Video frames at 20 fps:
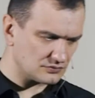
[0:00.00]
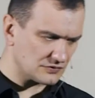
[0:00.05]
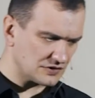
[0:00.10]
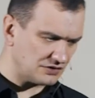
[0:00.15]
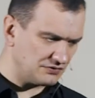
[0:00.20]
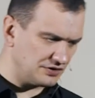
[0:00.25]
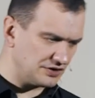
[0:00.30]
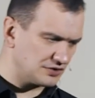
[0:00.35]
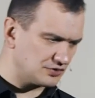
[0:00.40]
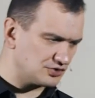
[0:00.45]

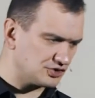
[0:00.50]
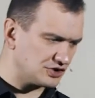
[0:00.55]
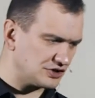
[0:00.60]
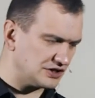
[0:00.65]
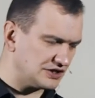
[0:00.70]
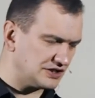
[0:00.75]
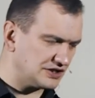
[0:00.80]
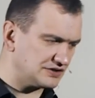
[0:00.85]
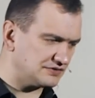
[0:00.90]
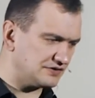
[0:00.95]
верующие,
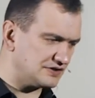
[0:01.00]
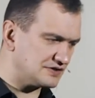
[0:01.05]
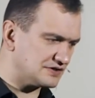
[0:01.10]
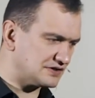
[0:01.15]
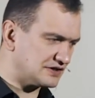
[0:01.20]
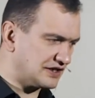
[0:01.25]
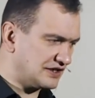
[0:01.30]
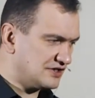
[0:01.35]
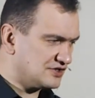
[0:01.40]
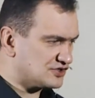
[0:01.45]
они
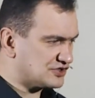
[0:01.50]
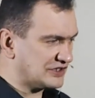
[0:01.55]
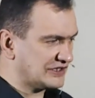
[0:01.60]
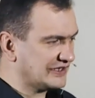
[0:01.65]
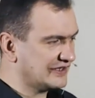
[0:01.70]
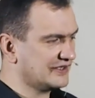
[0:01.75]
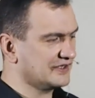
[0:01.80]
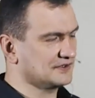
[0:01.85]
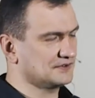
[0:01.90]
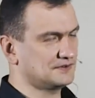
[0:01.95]
ответят, конечно,
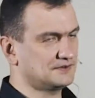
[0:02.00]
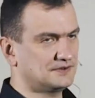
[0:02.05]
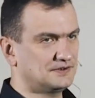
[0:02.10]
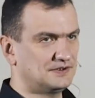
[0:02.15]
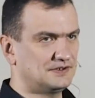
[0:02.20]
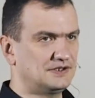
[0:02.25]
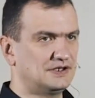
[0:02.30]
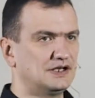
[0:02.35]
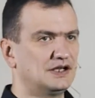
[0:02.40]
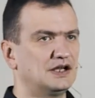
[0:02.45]
нет –
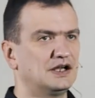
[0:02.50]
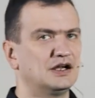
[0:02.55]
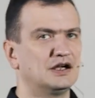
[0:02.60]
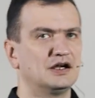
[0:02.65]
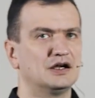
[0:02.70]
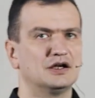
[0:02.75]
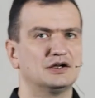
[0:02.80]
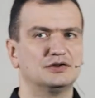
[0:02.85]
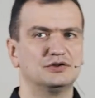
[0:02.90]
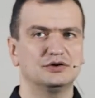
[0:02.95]

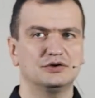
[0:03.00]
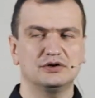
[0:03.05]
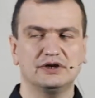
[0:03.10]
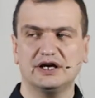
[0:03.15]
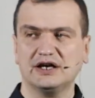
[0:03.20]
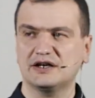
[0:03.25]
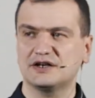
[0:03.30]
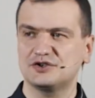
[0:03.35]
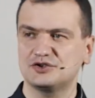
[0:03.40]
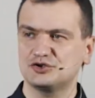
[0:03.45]
но
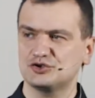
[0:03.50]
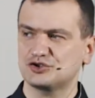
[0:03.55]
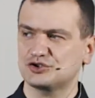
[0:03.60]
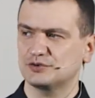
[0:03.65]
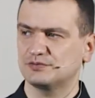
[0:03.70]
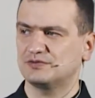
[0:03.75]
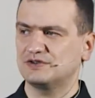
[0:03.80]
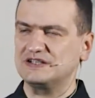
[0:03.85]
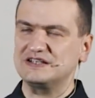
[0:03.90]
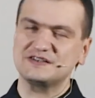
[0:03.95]
я хочу,
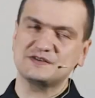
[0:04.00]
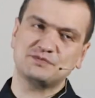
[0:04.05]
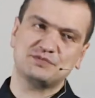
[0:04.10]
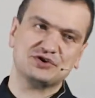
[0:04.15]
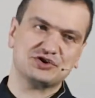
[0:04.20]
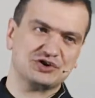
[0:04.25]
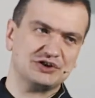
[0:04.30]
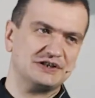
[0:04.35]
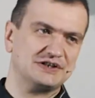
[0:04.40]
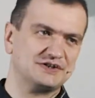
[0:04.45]
чтобы вы не
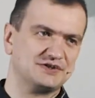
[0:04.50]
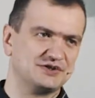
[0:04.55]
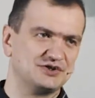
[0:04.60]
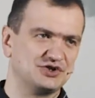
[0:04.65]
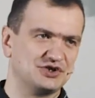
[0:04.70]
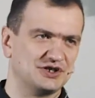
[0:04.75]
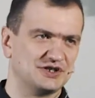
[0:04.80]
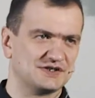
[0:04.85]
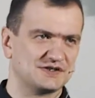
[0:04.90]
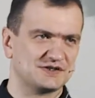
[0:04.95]
спешили
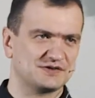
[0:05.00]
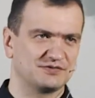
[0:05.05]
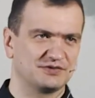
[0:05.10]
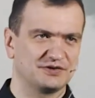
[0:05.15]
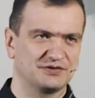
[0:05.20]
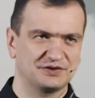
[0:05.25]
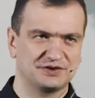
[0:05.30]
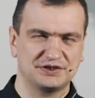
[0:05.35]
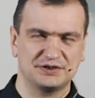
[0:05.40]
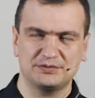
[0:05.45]
сейчас с
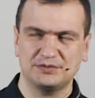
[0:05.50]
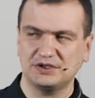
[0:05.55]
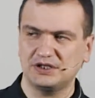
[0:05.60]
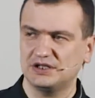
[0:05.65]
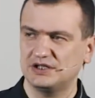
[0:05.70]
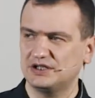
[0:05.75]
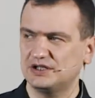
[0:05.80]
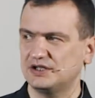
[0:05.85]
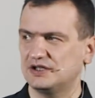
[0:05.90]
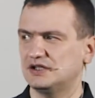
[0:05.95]
выводами.
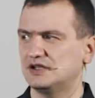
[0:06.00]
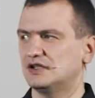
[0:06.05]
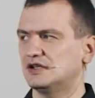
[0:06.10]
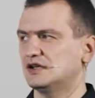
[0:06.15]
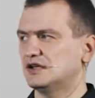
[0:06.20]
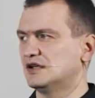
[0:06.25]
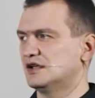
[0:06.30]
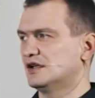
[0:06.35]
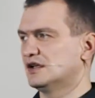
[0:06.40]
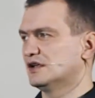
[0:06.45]

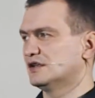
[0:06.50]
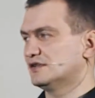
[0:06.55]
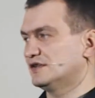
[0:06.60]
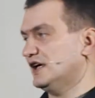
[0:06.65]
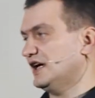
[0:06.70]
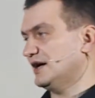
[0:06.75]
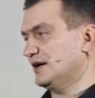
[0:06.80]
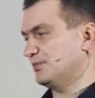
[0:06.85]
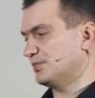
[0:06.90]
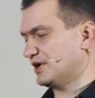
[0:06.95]
И
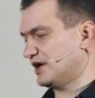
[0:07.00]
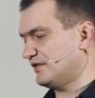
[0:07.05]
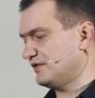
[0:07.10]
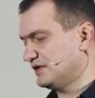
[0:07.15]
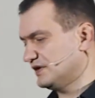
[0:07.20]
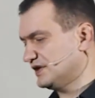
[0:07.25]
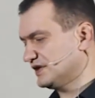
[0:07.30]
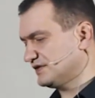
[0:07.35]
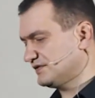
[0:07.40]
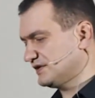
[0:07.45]
да,
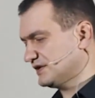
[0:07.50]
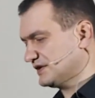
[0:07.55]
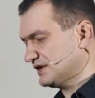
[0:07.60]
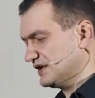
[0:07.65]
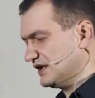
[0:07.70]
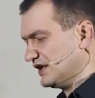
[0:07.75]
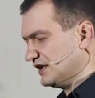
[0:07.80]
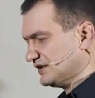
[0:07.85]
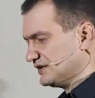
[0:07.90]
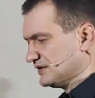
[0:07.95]
правильный ответ
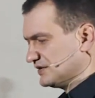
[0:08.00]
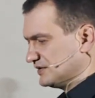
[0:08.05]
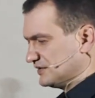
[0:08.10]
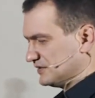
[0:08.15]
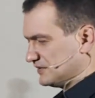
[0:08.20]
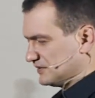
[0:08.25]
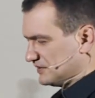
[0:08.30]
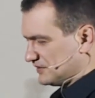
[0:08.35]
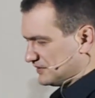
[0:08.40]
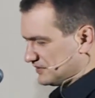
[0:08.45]
нет,
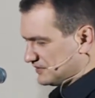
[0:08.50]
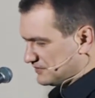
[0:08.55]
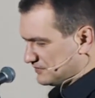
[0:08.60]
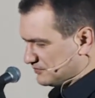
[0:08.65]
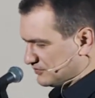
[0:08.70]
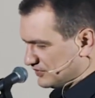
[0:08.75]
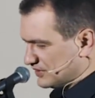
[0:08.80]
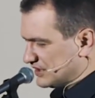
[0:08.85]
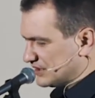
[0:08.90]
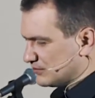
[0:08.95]
э,
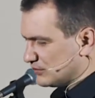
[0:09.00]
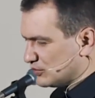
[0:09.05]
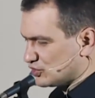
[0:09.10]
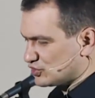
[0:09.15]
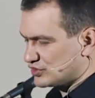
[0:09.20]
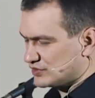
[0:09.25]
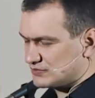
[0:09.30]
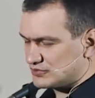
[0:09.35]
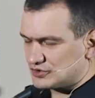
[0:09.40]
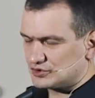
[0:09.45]
мы не
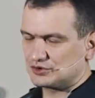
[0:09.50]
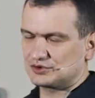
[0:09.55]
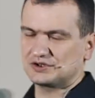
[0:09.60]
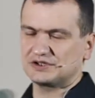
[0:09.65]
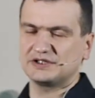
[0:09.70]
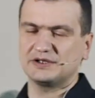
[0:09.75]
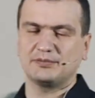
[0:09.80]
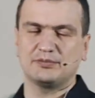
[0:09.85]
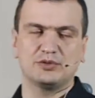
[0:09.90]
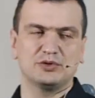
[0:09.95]
можем что-то
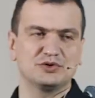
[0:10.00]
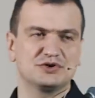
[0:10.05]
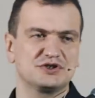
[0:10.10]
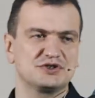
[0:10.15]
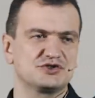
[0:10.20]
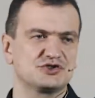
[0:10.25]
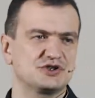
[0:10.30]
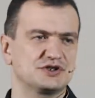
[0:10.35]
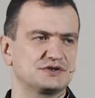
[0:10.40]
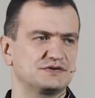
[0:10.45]
дополнить
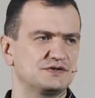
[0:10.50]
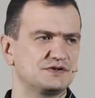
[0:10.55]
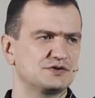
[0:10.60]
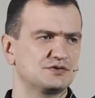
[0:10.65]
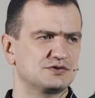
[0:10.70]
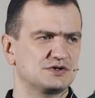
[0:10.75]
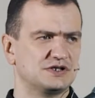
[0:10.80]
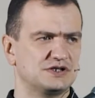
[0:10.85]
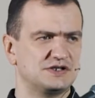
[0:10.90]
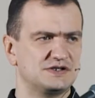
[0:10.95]
жертве
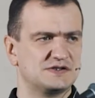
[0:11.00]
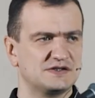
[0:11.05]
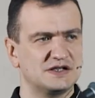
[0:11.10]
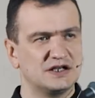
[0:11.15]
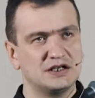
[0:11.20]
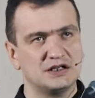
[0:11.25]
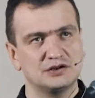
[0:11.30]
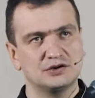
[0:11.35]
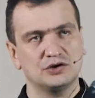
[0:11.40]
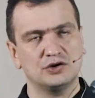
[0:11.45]
Иисуса
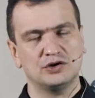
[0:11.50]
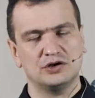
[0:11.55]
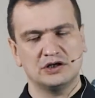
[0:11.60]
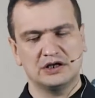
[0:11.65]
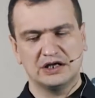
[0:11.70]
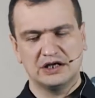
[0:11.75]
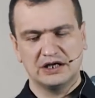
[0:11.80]
Христа, но